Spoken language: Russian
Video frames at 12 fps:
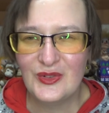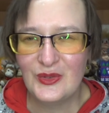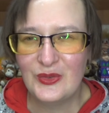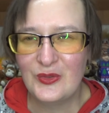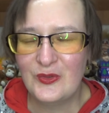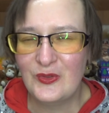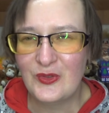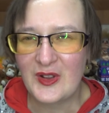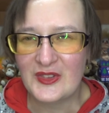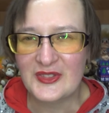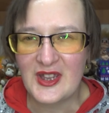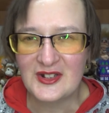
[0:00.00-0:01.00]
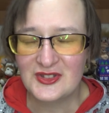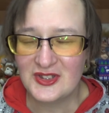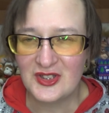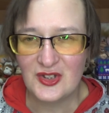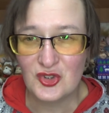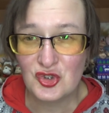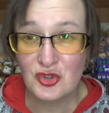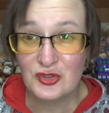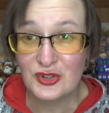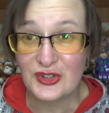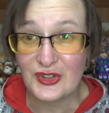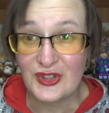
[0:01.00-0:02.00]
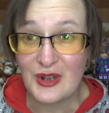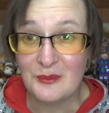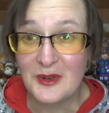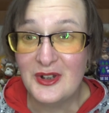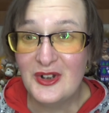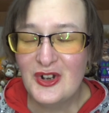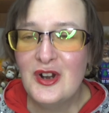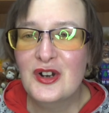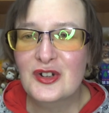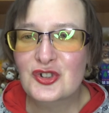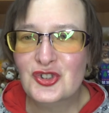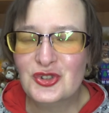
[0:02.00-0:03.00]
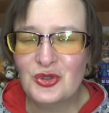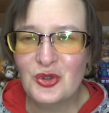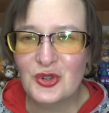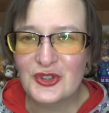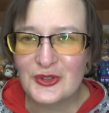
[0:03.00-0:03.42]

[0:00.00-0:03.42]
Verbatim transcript: в ВКонтактике, еще где-то там, что